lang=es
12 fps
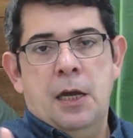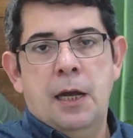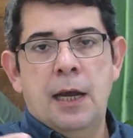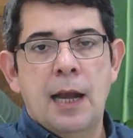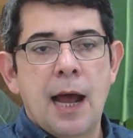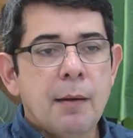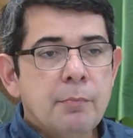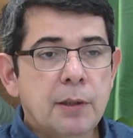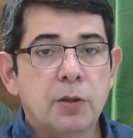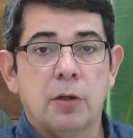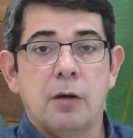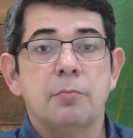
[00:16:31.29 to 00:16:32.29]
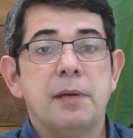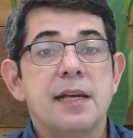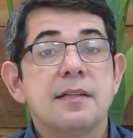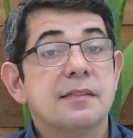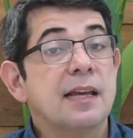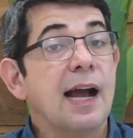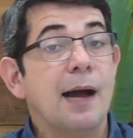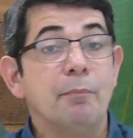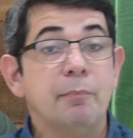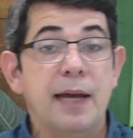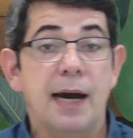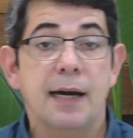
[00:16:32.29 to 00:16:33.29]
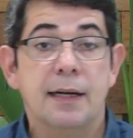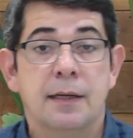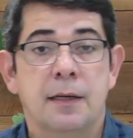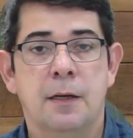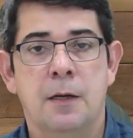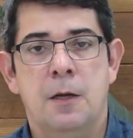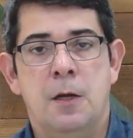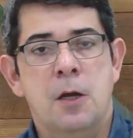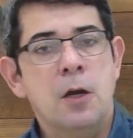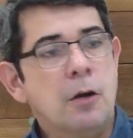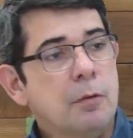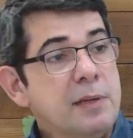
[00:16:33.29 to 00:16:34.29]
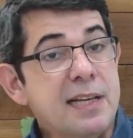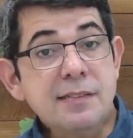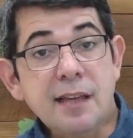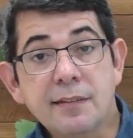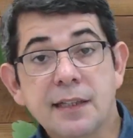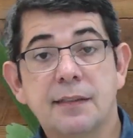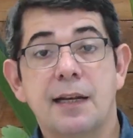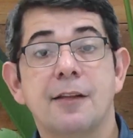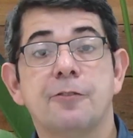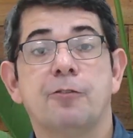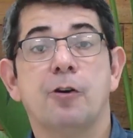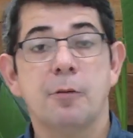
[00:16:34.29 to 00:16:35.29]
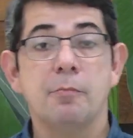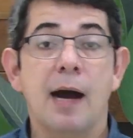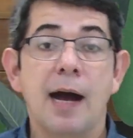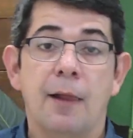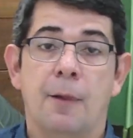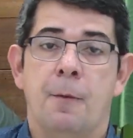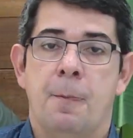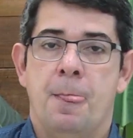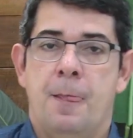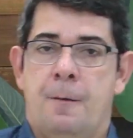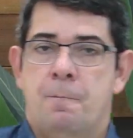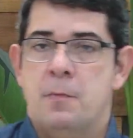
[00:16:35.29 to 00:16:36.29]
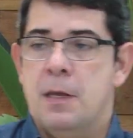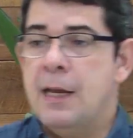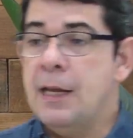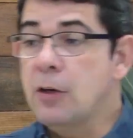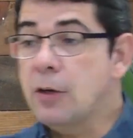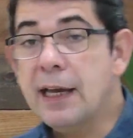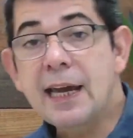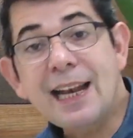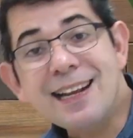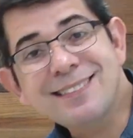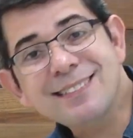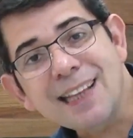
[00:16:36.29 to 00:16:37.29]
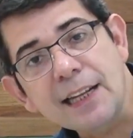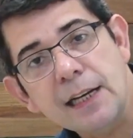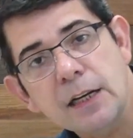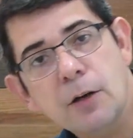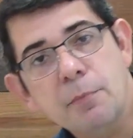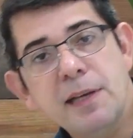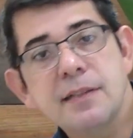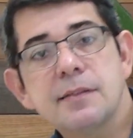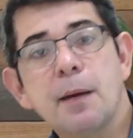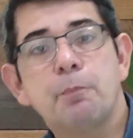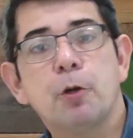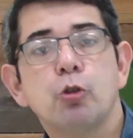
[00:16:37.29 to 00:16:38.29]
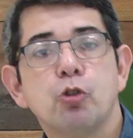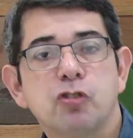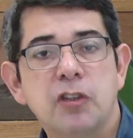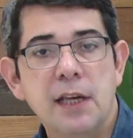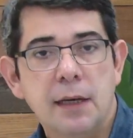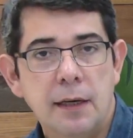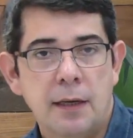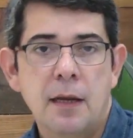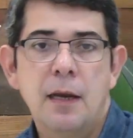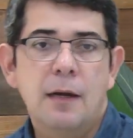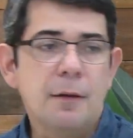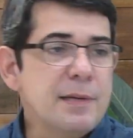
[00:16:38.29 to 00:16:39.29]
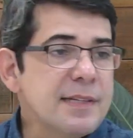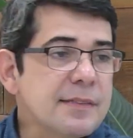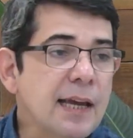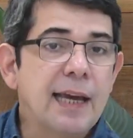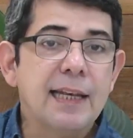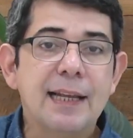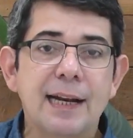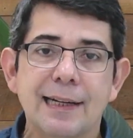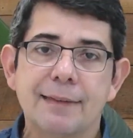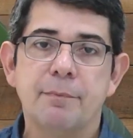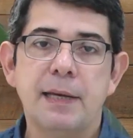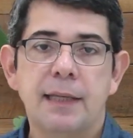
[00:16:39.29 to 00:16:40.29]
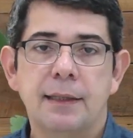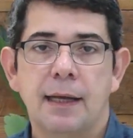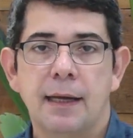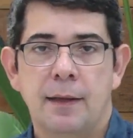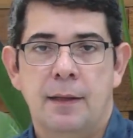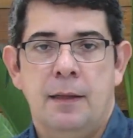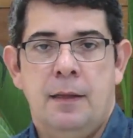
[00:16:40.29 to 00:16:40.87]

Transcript: El ámbito comienza a cambiar, comienza a ser transformado. Y lo que era estéril comienza a producir, comienza a generar vida.